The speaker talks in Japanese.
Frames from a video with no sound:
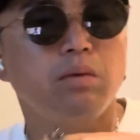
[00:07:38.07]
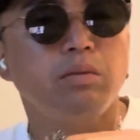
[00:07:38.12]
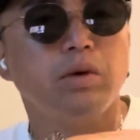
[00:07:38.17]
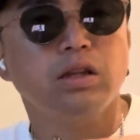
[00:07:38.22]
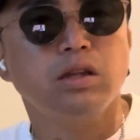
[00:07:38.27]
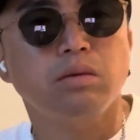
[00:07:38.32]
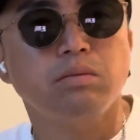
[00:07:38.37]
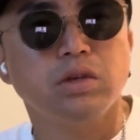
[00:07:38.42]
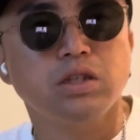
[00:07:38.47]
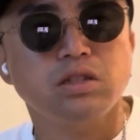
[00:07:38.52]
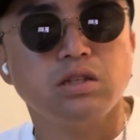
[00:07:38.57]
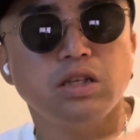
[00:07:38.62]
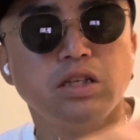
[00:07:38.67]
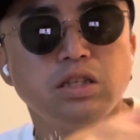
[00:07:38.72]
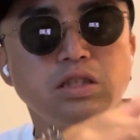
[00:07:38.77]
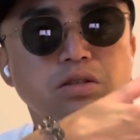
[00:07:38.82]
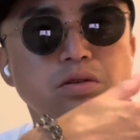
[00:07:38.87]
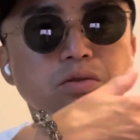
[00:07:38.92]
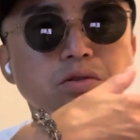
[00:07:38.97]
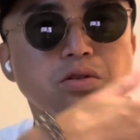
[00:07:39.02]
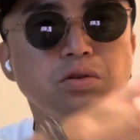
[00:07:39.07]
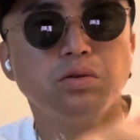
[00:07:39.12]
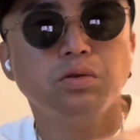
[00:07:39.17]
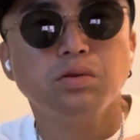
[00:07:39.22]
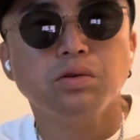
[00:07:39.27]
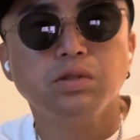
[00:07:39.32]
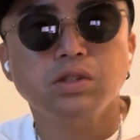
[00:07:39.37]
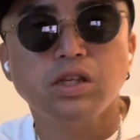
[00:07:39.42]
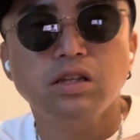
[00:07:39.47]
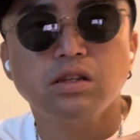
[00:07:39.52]
まってまして「石の処
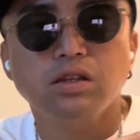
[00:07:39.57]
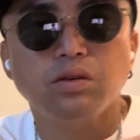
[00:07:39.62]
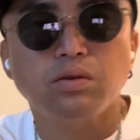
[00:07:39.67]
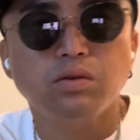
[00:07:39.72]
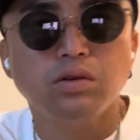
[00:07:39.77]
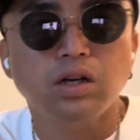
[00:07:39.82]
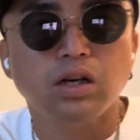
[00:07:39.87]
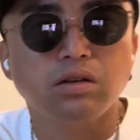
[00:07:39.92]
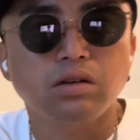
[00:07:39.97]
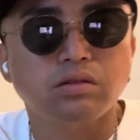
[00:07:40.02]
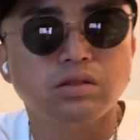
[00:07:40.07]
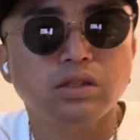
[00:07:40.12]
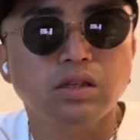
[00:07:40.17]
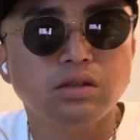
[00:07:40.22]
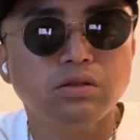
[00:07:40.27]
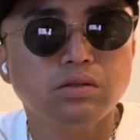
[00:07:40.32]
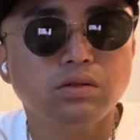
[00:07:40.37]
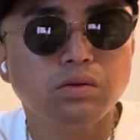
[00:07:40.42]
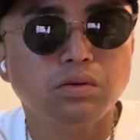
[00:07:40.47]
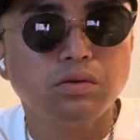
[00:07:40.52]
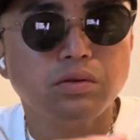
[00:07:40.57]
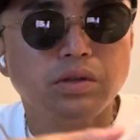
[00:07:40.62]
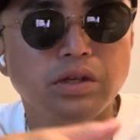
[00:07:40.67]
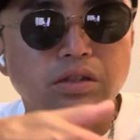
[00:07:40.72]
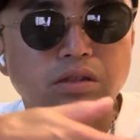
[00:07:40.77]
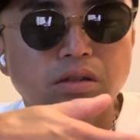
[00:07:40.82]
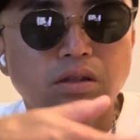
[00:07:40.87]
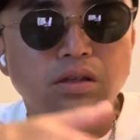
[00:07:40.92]
方箋」っていう本があるんですけどそこで